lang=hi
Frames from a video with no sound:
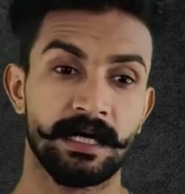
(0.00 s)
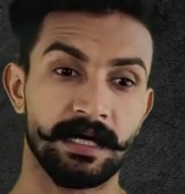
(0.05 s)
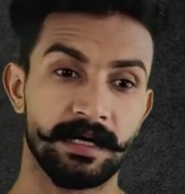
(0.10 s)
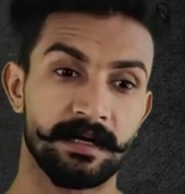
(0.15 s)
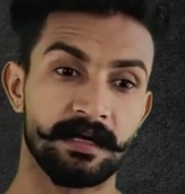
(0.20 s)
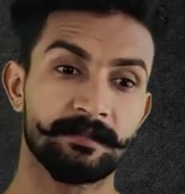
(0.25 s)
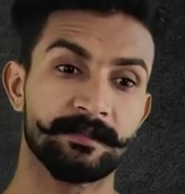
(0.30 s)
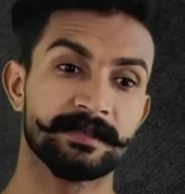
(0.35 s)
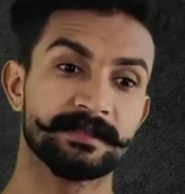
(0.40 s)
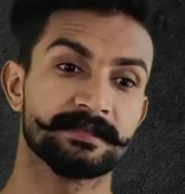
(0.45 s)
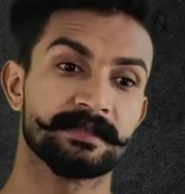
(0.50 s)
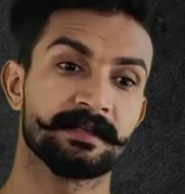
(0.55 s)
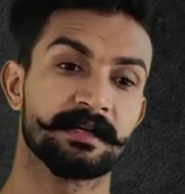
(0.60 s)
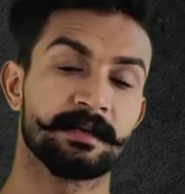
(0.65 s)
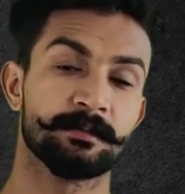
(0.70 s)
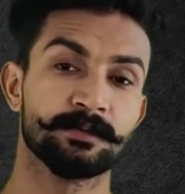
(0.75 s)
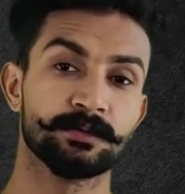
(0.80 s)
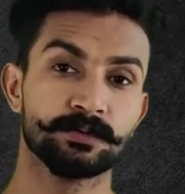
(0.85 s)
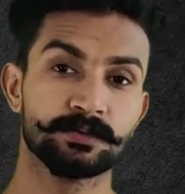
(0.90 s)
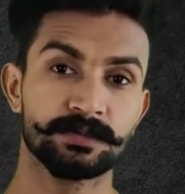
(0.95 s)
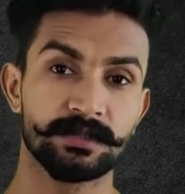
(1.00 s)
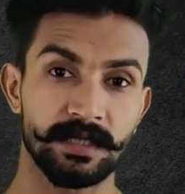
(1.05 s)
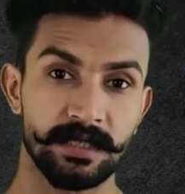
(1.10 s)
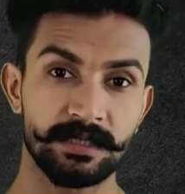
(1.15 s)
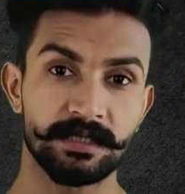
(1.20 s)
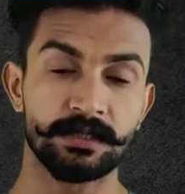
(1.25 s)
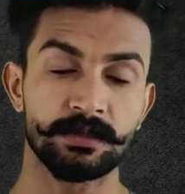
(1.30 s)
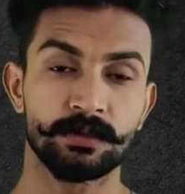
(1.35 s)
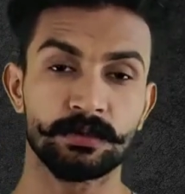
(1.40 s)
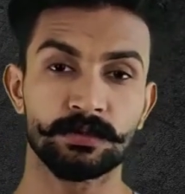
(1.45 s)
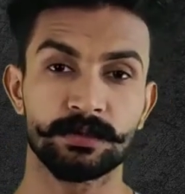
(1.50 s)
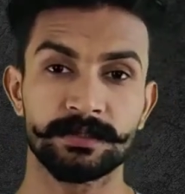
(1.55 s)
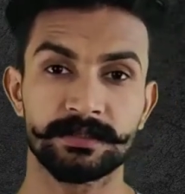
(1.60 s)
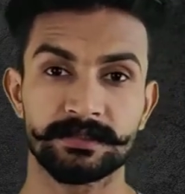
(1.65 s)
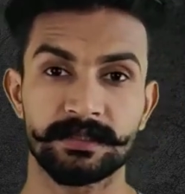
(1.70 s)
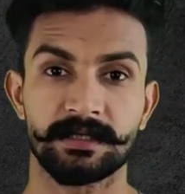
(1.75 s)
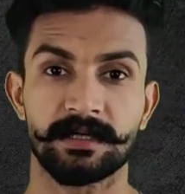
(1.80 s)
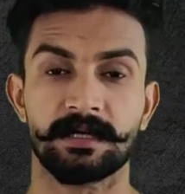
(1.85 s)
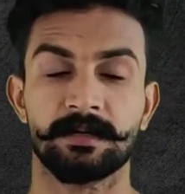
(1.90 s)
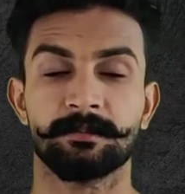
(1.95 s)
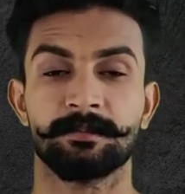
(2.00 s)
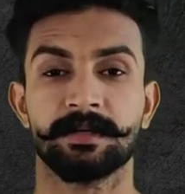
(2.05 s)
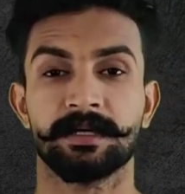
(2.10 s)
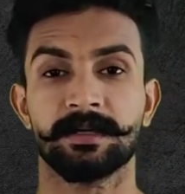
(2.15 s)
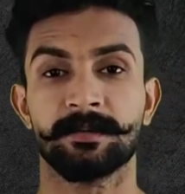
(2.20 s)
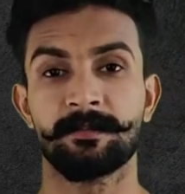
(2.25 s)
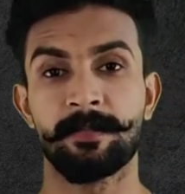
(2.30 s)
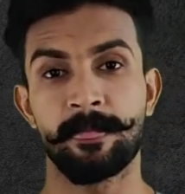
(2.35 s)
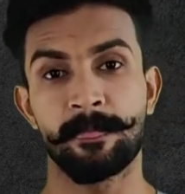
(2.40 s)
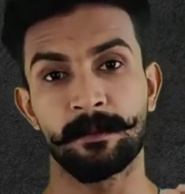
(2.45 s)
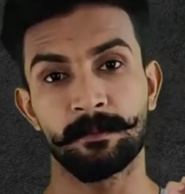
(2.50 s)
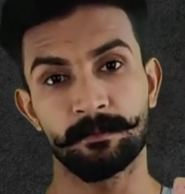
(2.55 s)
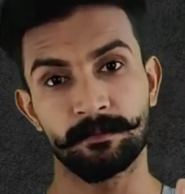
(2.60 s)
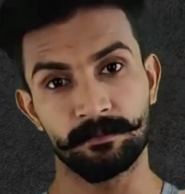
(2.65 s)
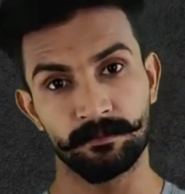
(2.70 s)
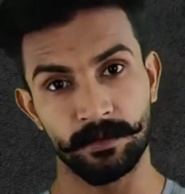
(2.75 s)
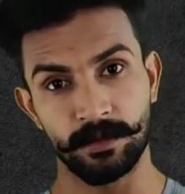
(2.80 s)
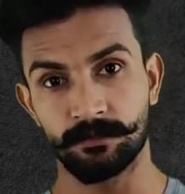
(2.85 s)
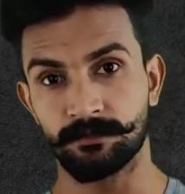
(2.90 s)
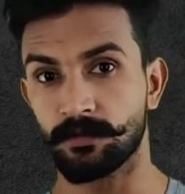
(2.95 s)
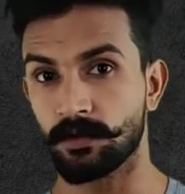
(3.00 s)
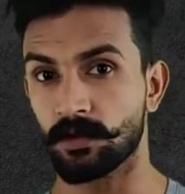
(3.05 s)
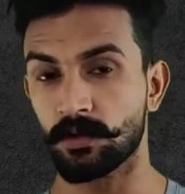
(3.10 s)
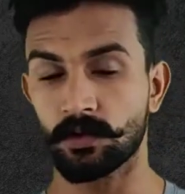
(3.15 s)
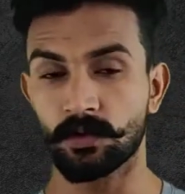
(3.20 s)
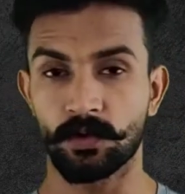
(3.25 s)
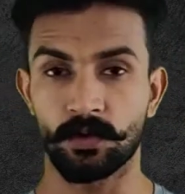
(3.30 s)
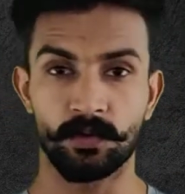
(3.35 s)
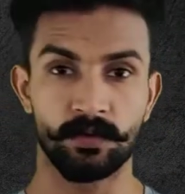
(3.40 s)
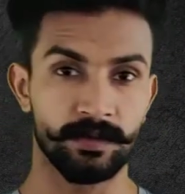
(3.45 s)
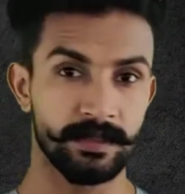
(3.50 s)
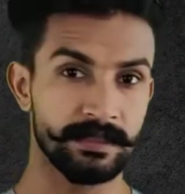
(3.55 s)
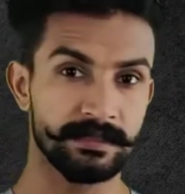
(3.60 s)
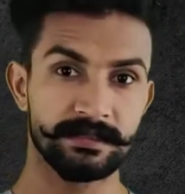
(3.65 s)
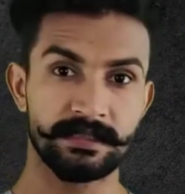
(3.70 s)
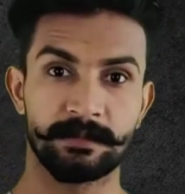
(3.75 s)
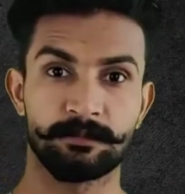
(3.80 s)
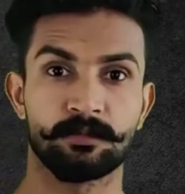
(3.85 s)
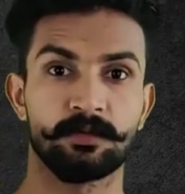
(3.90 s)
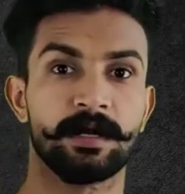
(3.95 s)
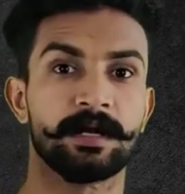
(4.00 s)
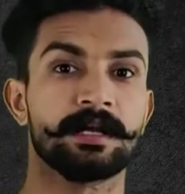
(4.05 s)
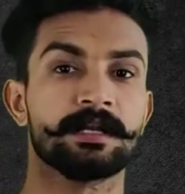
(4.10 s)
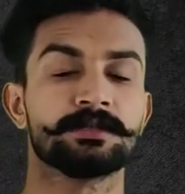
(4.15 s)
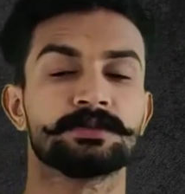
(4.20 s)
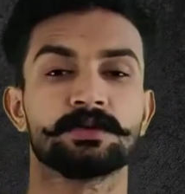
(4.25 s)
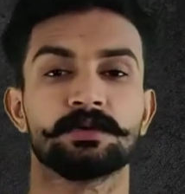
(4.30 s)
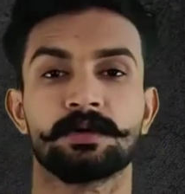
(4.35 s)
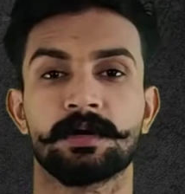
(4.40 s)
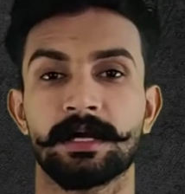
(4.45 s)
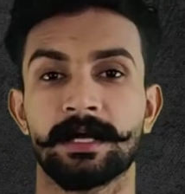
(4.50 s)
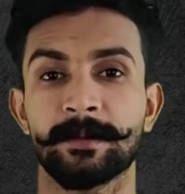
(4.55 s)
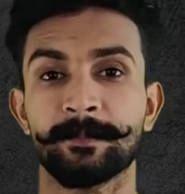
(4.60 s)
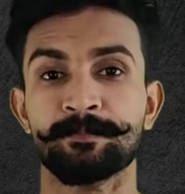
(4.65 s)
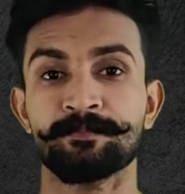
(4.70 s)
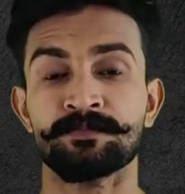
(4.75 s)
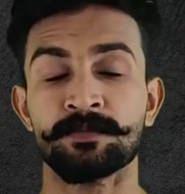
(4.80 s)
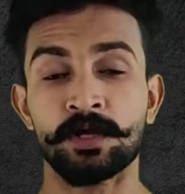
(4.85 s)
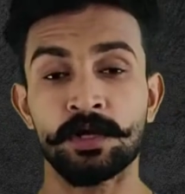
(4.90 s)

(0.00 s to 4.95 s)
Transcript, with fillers: अगर आप इंस्टाग्राम यूज़ करते हो तो इंस्टाग्राम पर फॉलो करो नीचे आपको हैंडल शो हो रहा है